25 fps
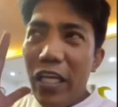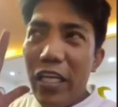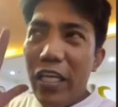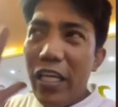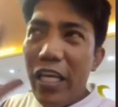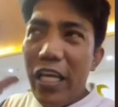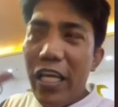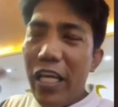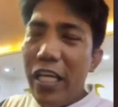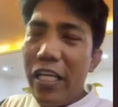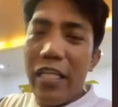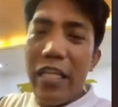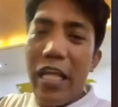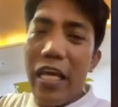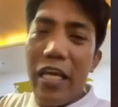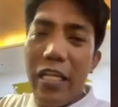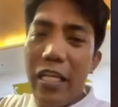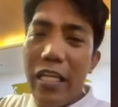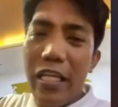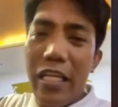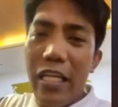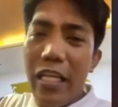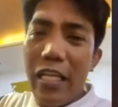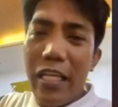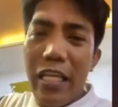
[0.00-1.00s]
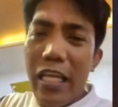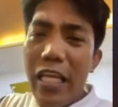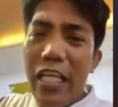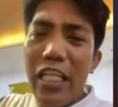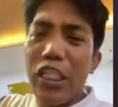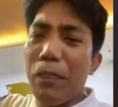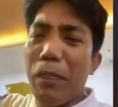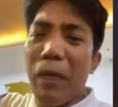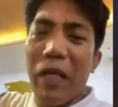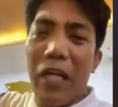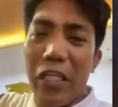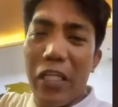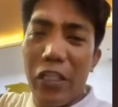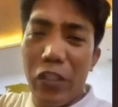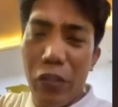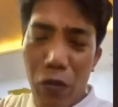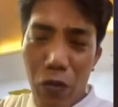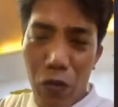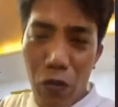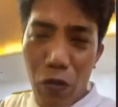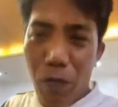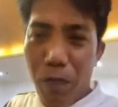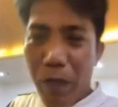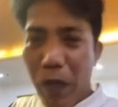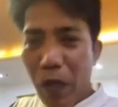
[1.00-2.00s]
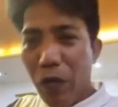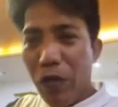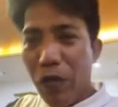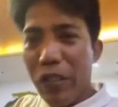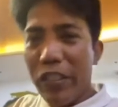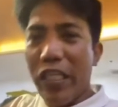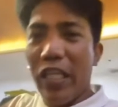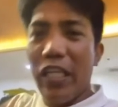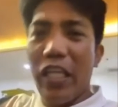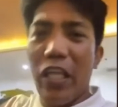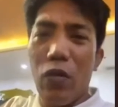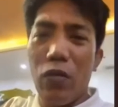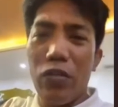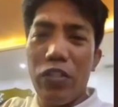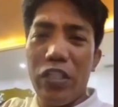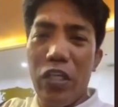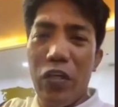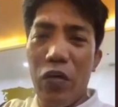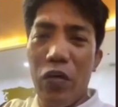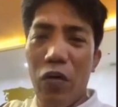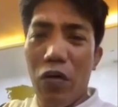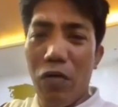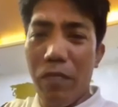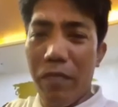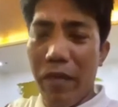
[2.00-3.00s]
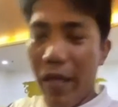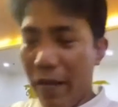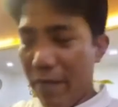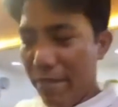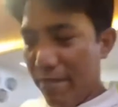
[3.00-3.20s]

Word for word: ini na, inspirasyon ko, pero isa na rin si Yorme.